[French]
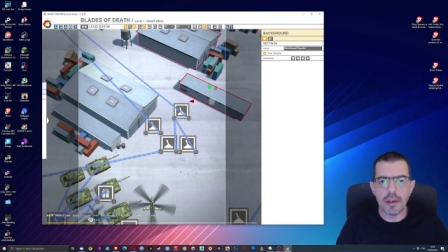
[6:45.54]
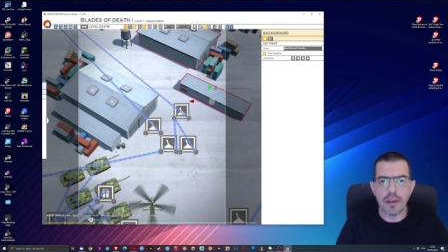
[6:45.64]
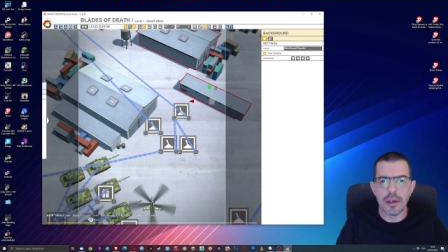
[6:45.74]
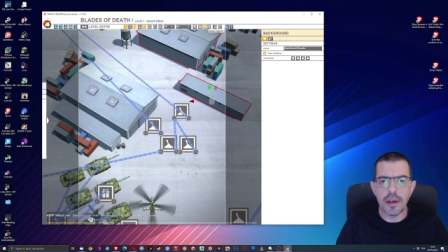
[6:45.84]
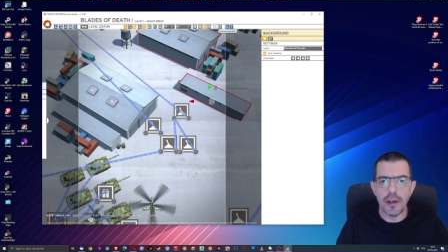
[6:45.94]

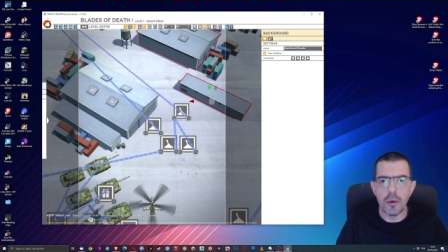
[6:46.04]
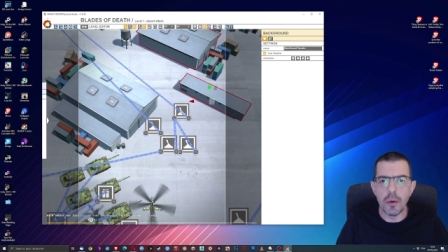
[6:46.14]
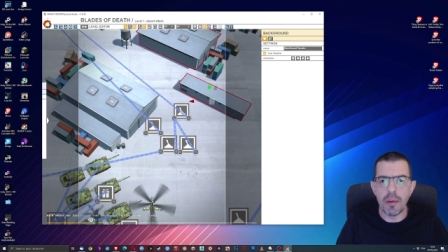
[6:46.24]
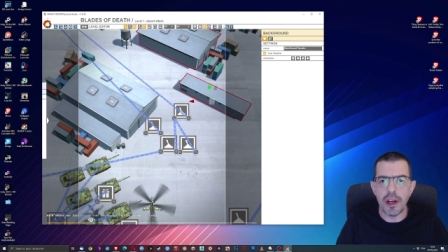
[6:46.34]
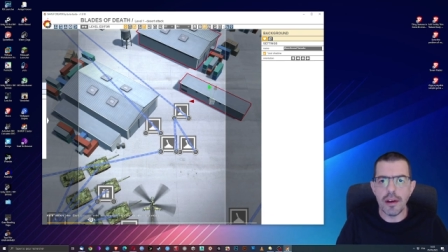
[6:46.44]
Alors, il est où le
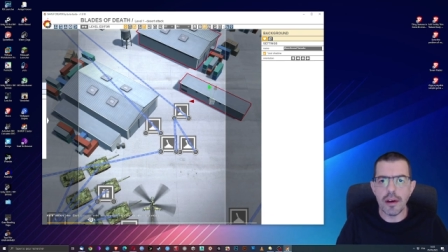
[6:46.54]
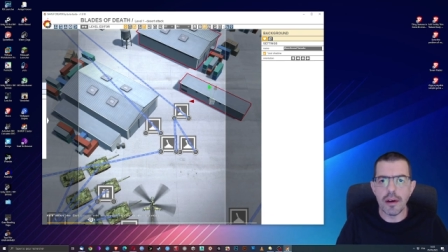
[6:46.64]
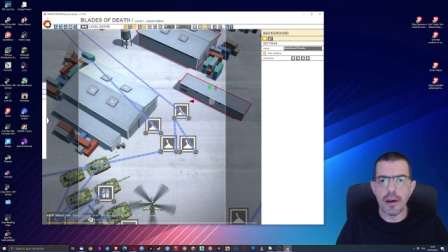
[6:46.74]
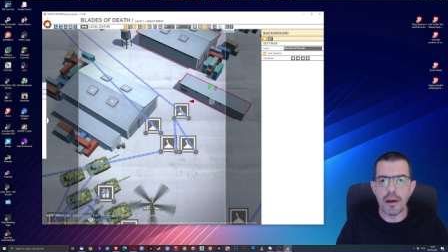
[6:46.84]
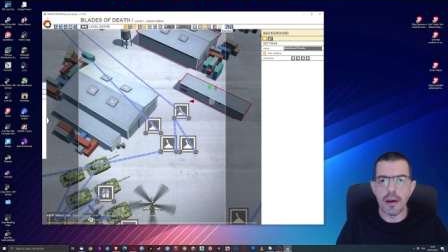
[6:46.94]
play
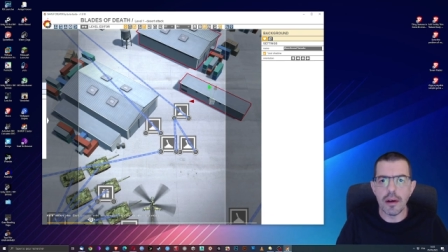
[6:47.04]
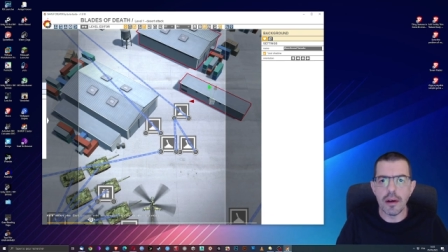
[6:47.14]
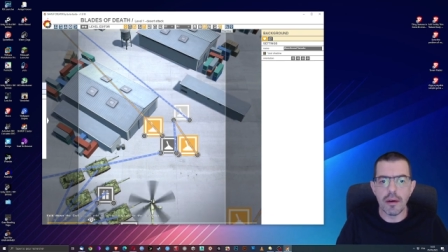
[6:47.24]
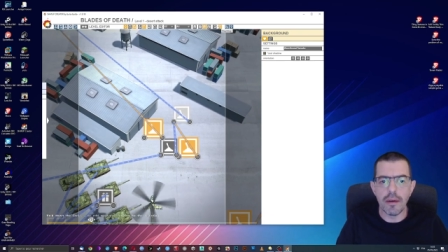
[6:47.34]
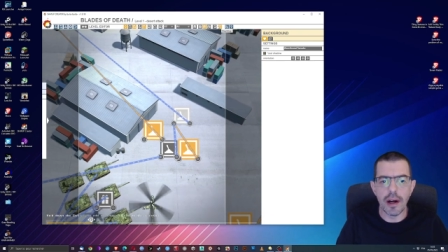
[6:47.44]

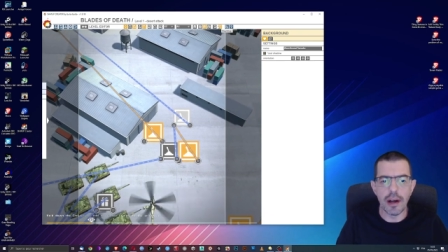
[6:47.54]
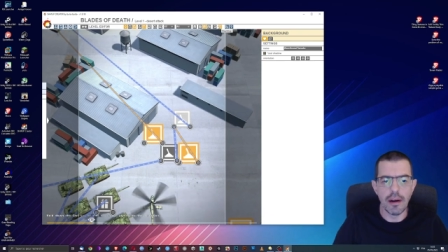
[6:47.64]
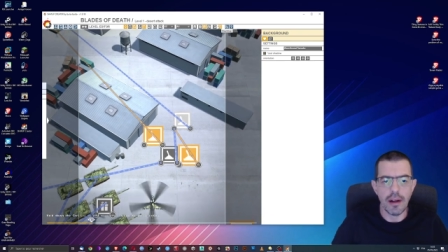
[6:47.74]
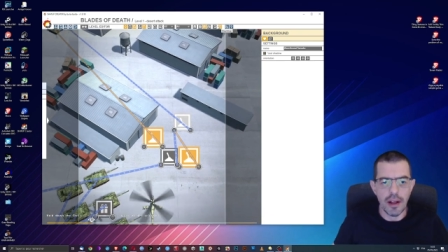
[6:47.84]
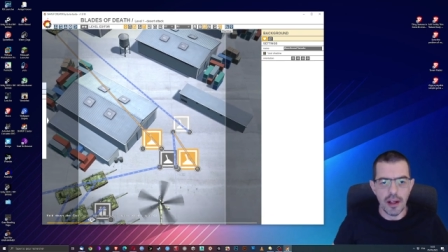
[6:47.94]
Voilà.
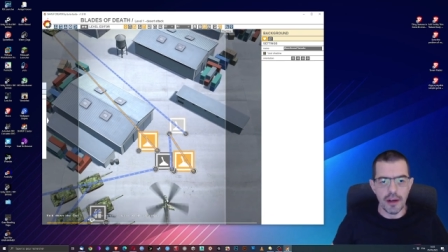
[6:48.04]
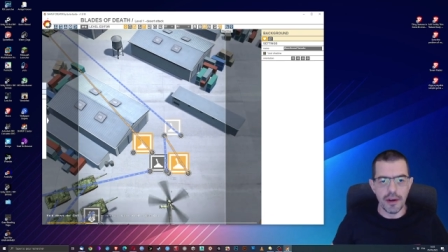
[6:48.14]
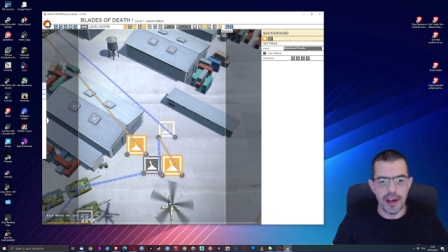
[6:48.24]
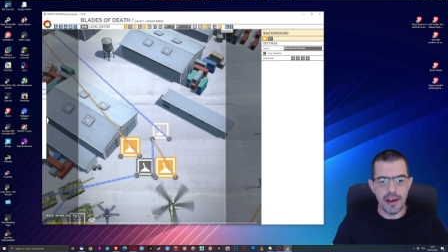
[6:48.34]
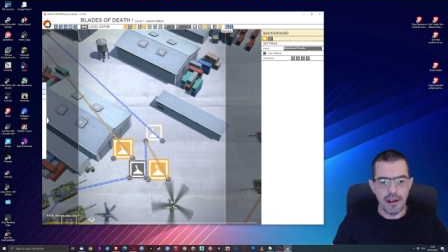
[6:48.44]
Vous
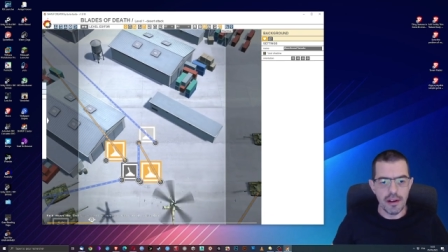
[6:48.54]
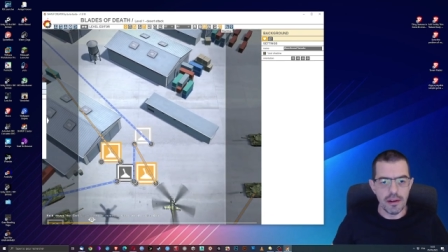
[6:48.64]
voyez